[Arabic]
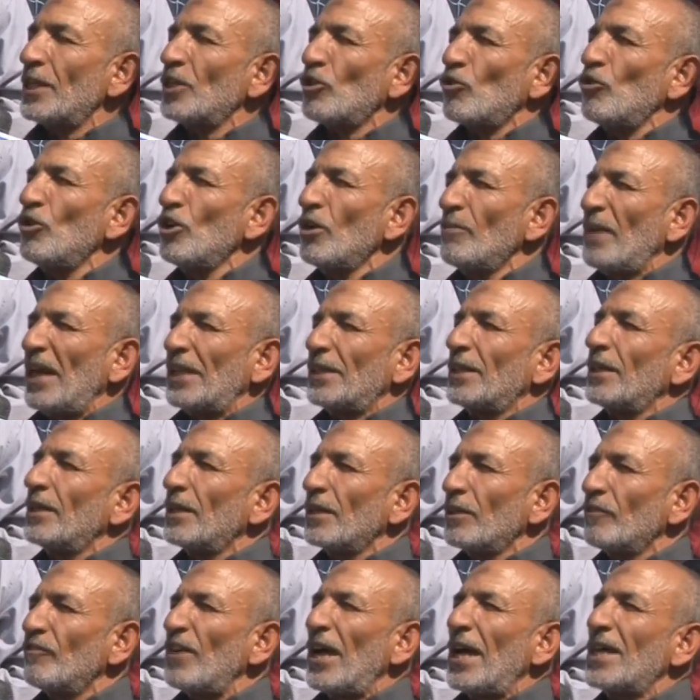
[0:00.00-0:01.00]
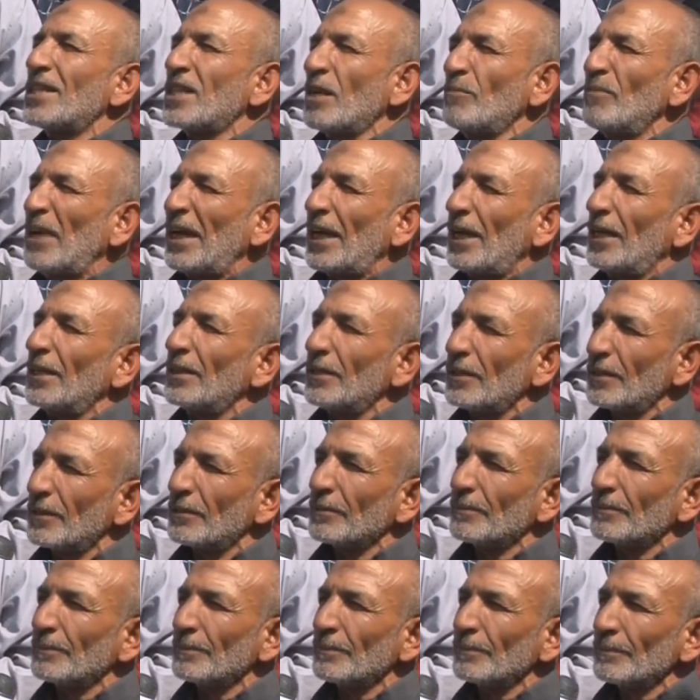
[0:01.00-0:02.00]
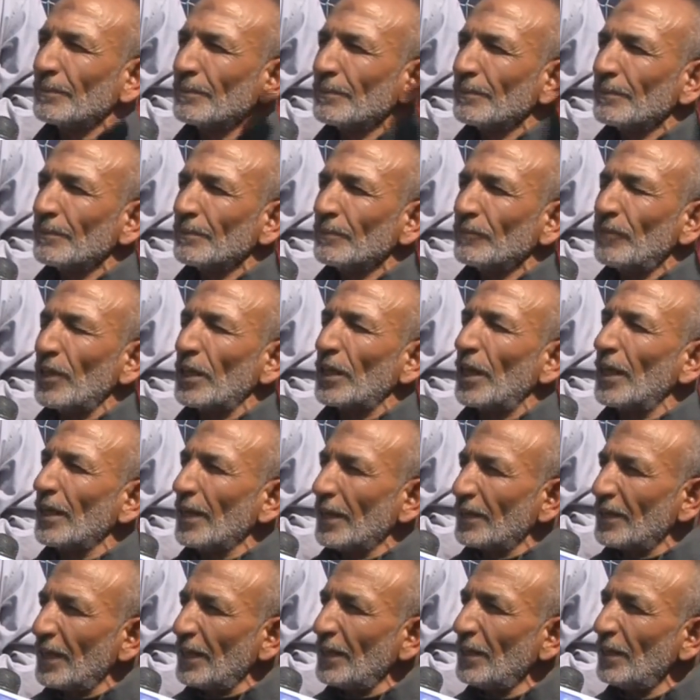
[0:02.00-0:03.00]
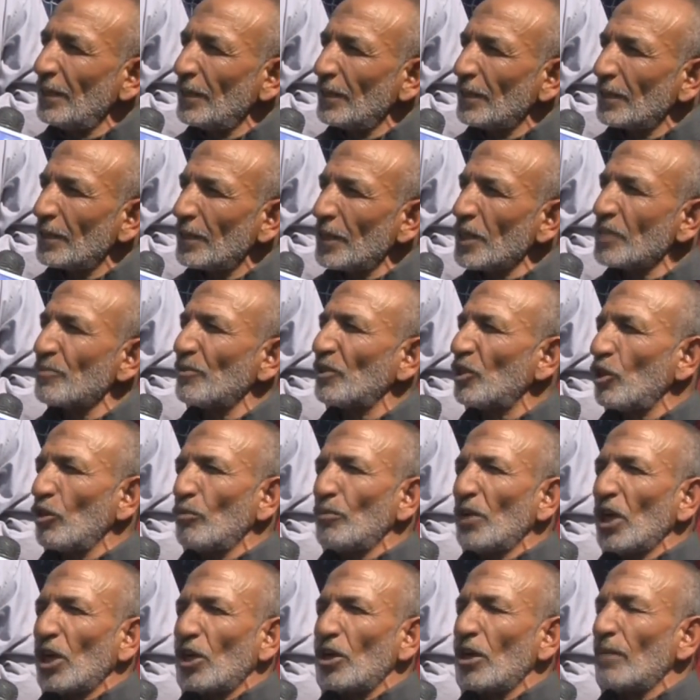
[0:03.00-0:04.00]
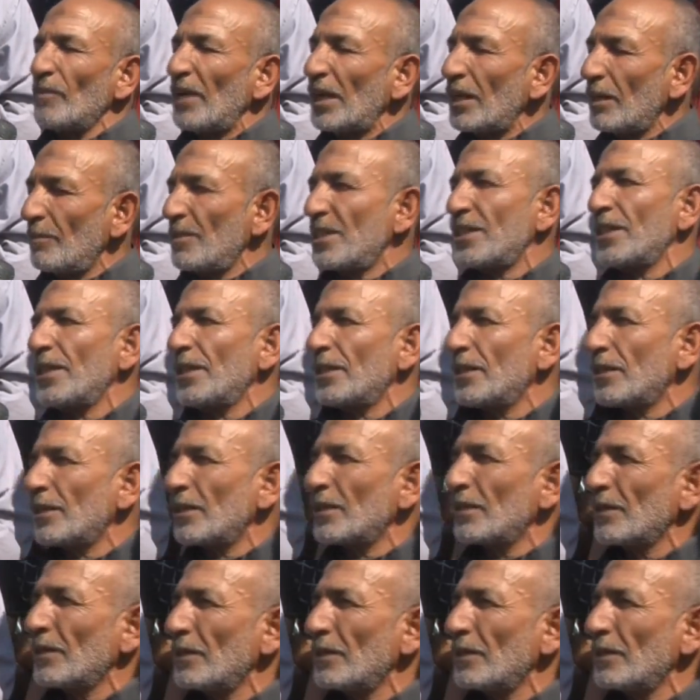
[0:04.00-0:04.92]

بتزيد كل يوم عندنا في هذا المكان في القرية دي نسبة الأمية كل يوم على الله بتزيد